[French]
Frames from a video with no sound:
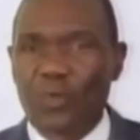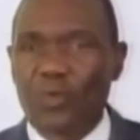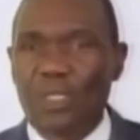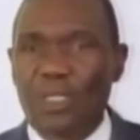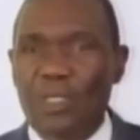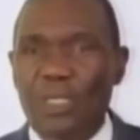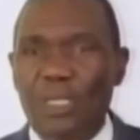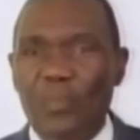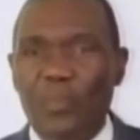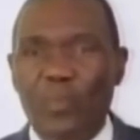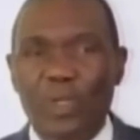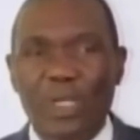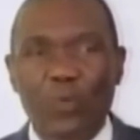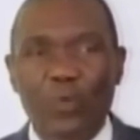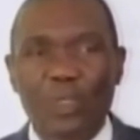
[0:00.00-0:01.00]
J'ai une
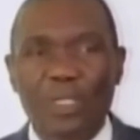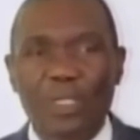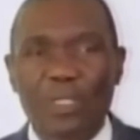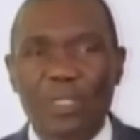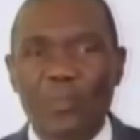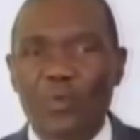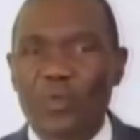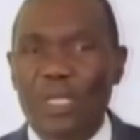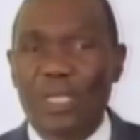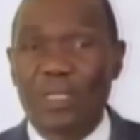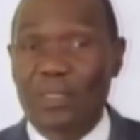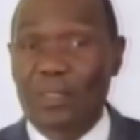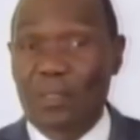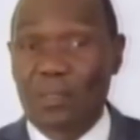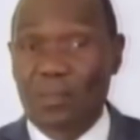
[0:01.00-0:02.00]
idée pour les retraités
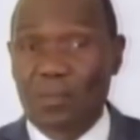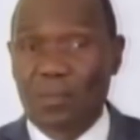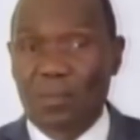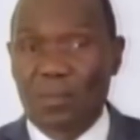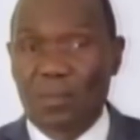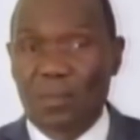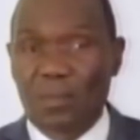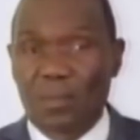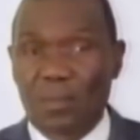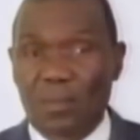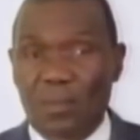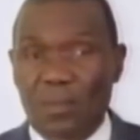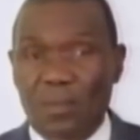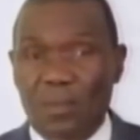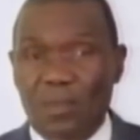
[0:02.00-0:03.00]
modestes
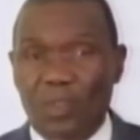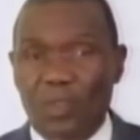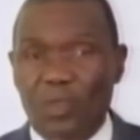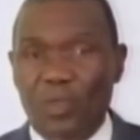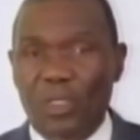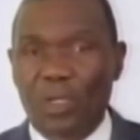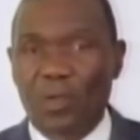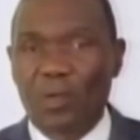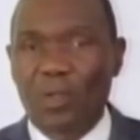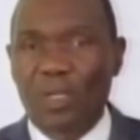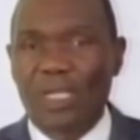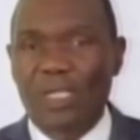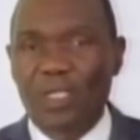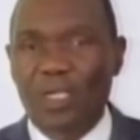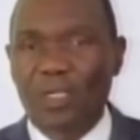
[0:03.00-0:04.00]
qui ont
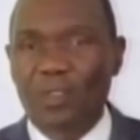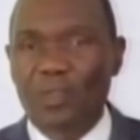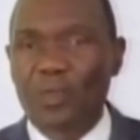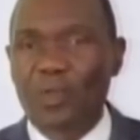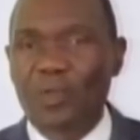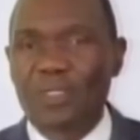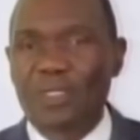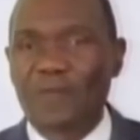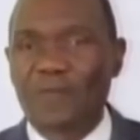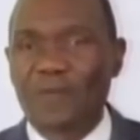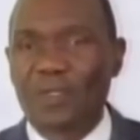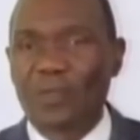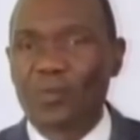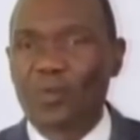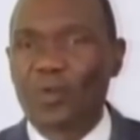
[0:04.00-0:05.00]
encore la charge de leurs
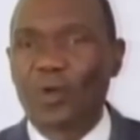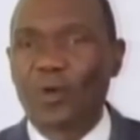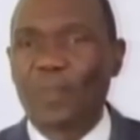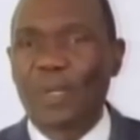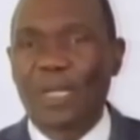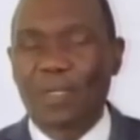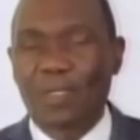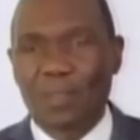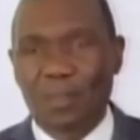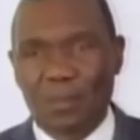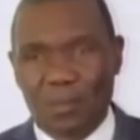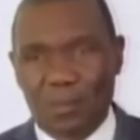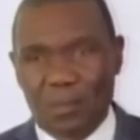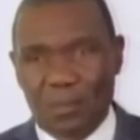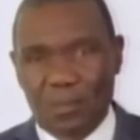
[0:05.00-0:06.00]
enfants ou de leurs
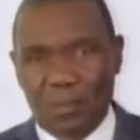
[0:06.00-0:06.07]
parents.